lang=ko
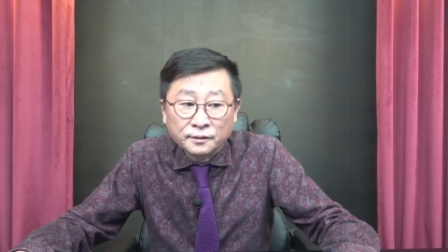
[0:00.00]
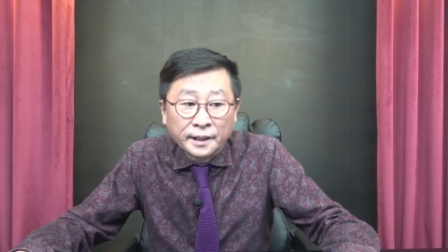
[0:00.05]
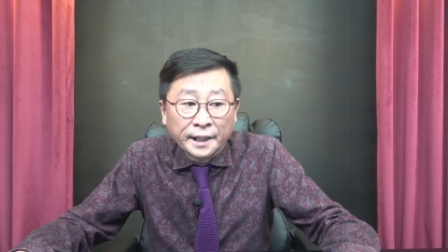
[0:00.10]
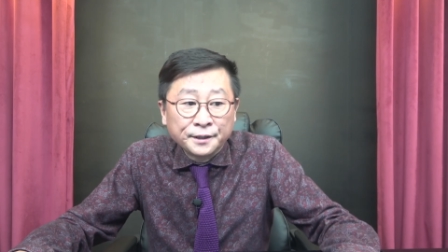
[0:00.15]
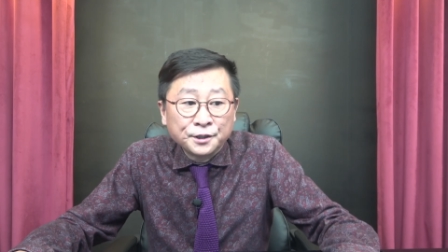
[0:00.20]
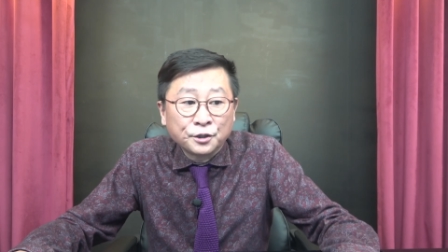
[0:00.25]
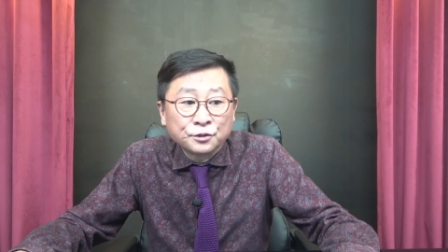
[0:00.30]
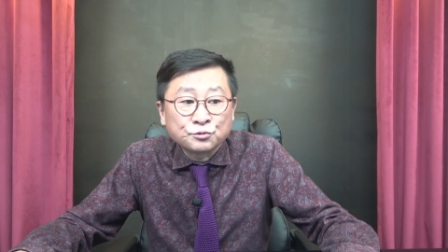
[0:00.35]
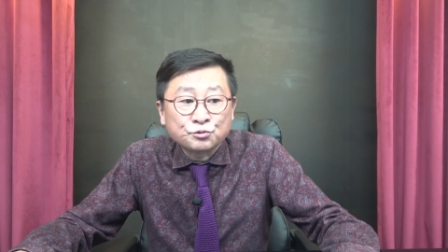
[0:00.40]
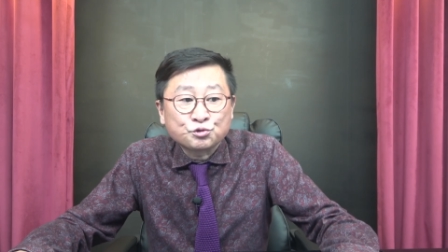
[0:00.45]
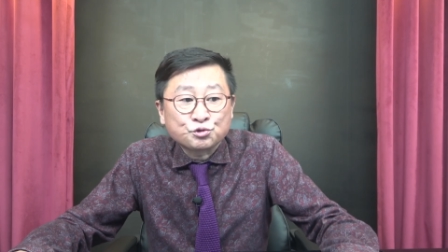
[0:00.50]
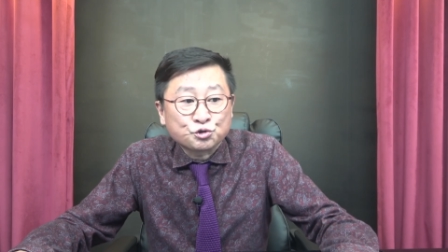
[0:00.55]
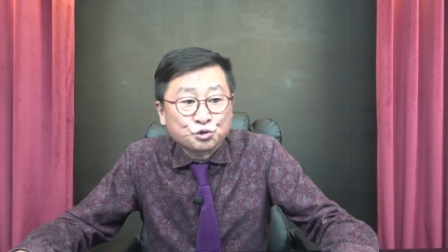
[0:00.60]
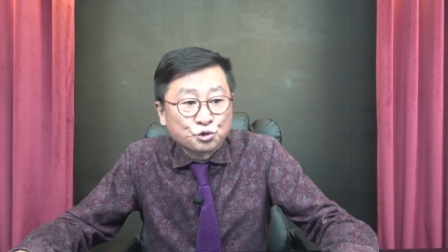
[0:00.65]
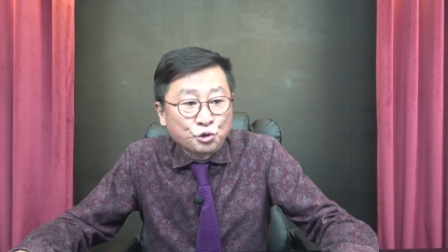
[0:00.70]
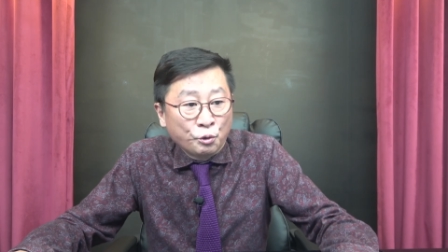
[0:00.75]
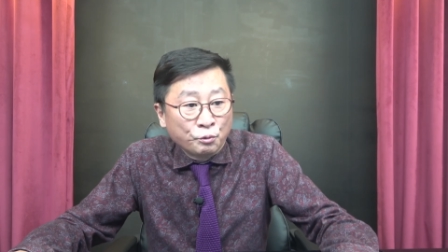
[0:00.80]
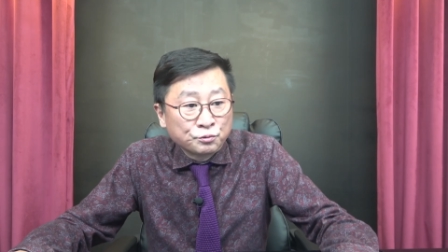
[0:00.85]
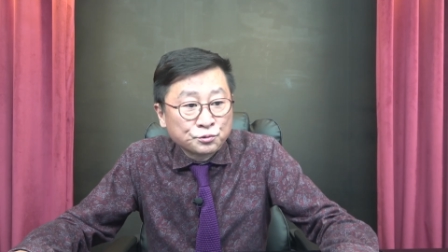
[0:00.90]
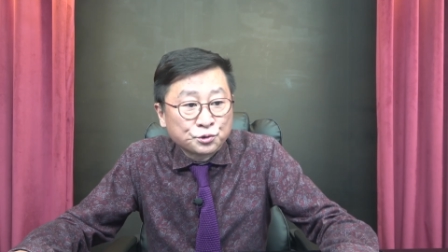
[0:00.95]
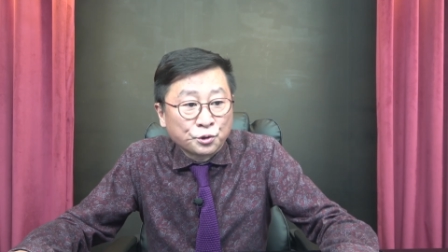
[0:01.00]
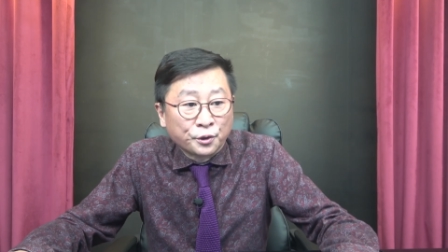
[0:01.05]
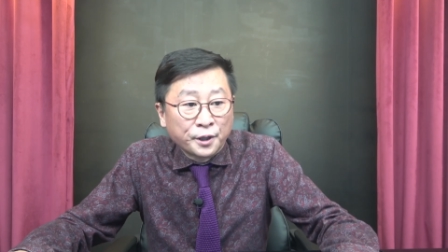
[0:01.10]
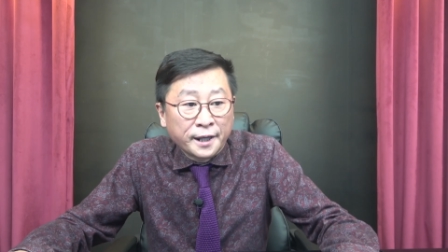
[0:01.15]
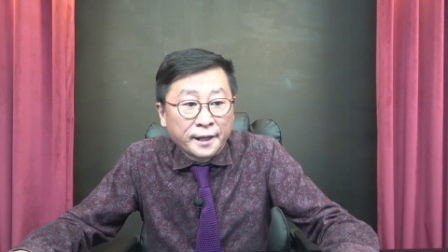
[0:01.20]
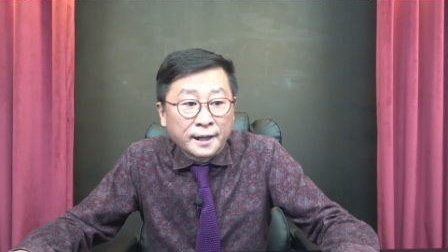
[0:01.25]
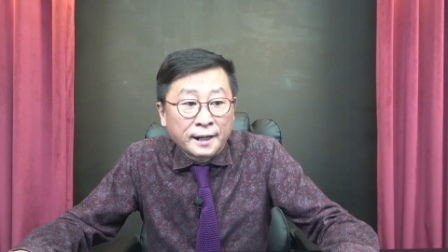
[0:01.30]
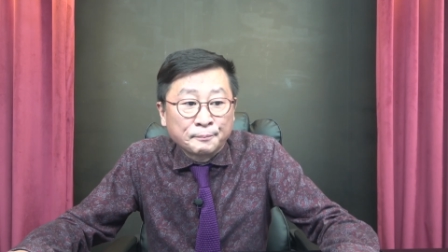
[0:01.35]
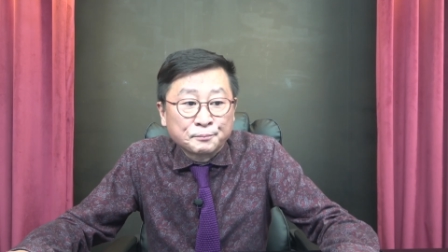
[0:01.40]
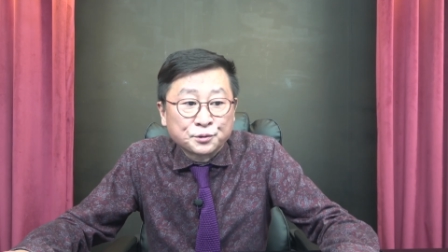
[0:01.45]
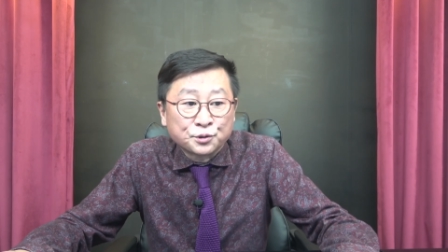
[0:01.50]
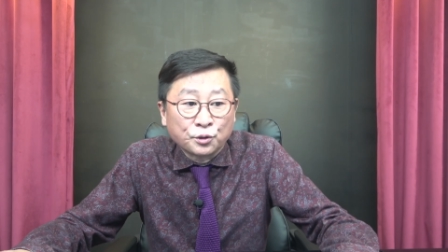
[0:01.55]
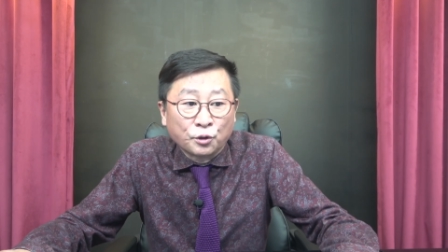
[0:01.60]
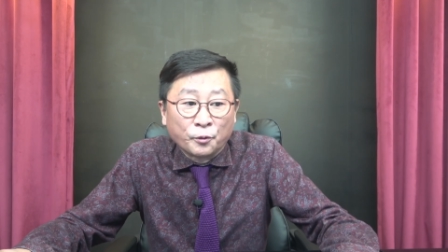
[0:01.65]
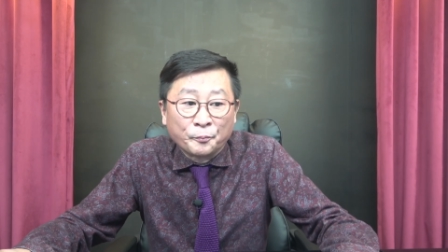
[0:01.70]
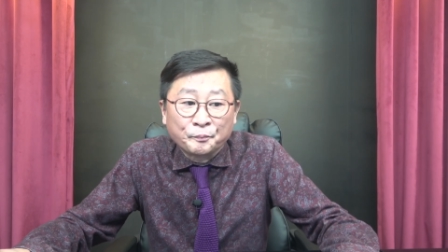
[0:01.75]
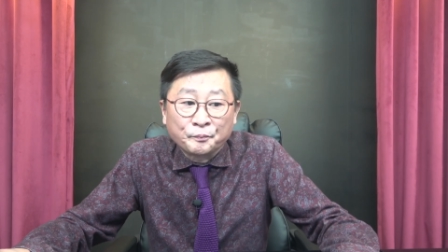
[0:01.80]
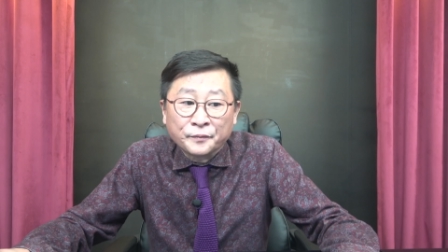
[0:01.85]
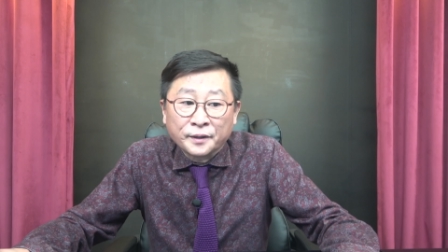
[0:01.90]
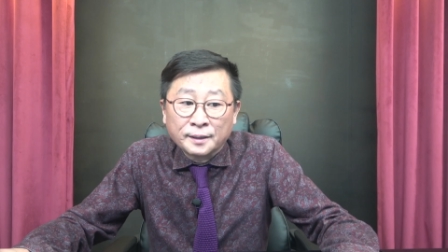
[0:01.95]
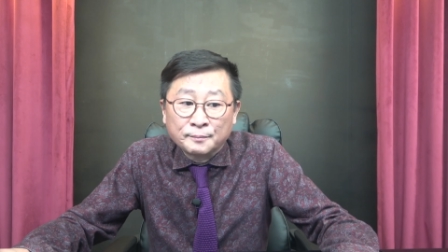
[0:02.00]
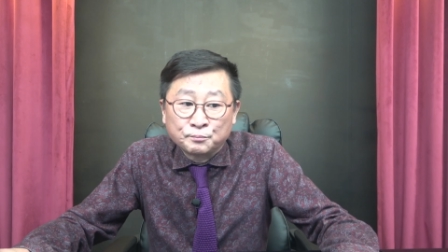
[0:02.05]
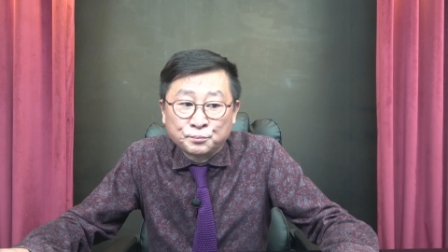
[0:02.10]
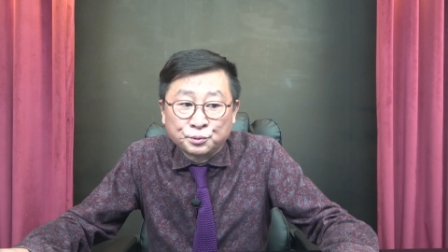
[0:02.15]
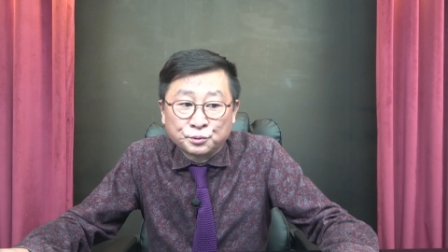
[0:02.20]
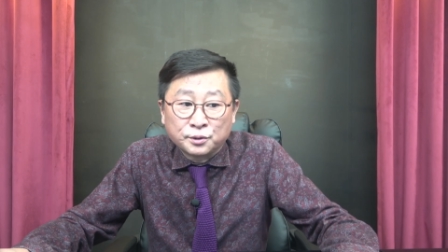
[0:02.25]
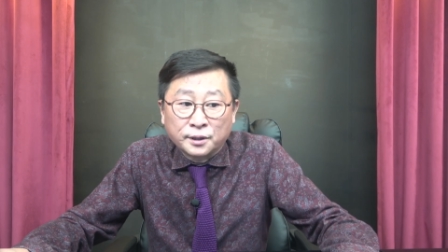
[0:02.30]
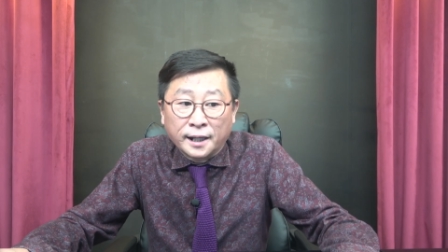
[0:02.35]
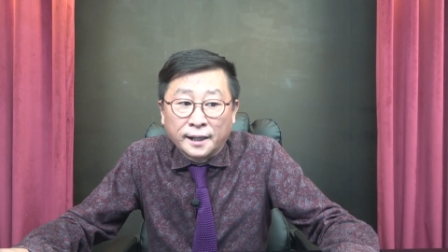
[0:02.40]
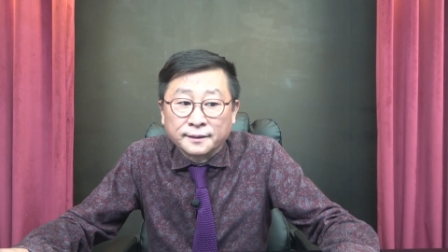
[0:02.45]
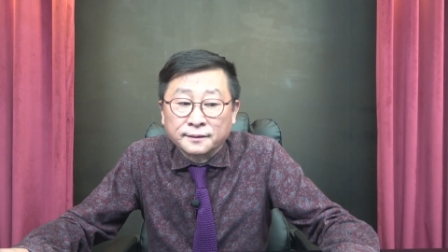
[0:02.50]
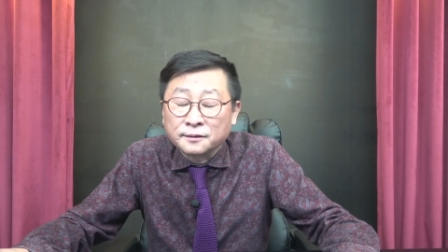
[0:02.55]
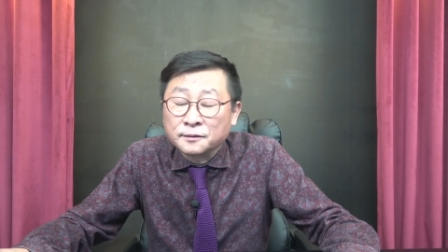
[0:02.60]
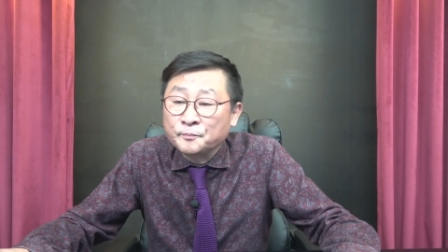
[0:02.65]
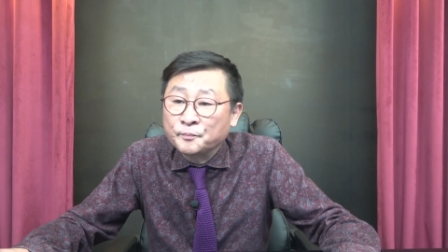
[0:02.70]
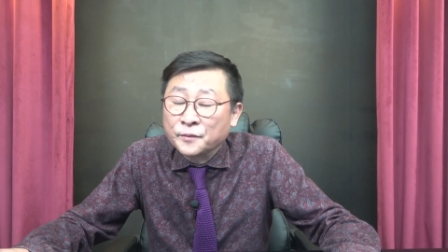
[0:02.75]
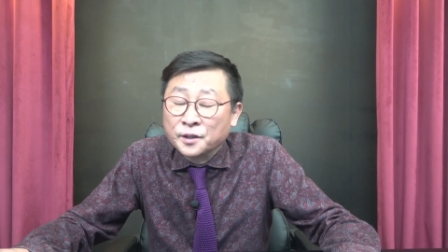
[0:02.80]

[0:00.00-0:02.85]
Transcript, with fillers: 내년 총선에 앞서 북한